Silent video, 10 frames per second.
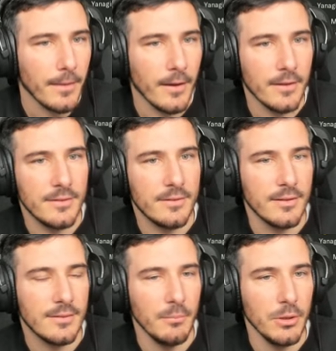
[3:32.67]

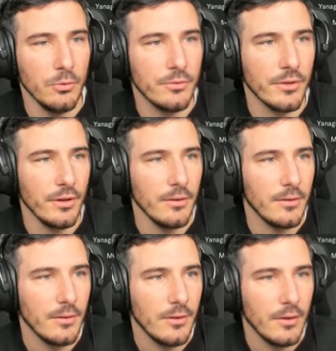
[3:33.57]
17ème euh, minute.
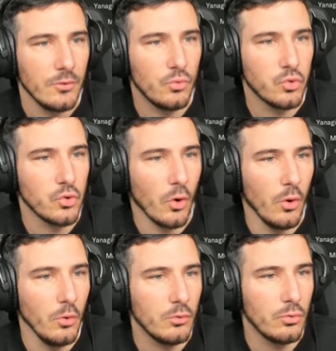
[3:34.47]
Toujours
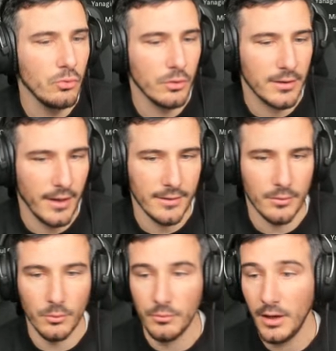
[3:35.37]
aucune
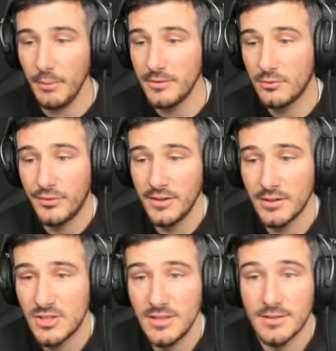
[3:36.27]
occasion. voilà, mais il suffisait
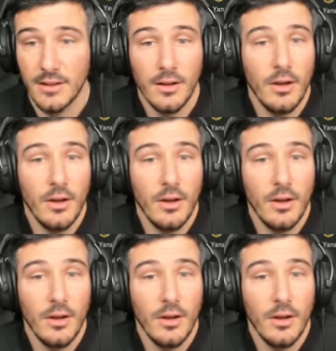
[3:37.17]
que je dise